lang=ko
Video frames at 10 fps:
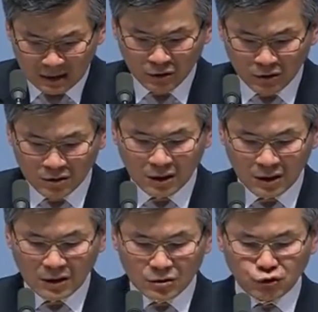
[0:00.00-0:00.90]
설교를
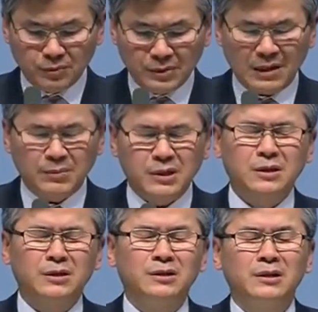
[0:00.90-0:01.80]

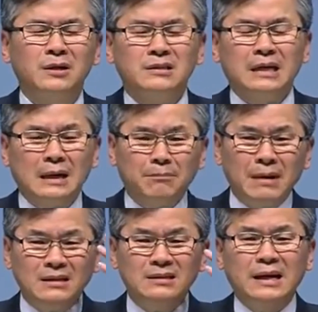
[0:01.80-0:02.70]
준비하면서 참
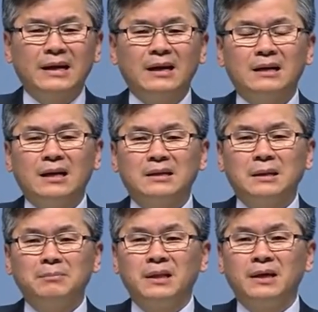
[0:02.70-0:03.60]
많은 생각을 하게
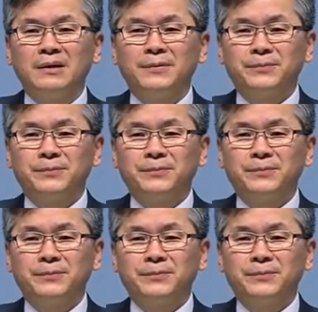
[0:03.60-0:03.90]
됩니다.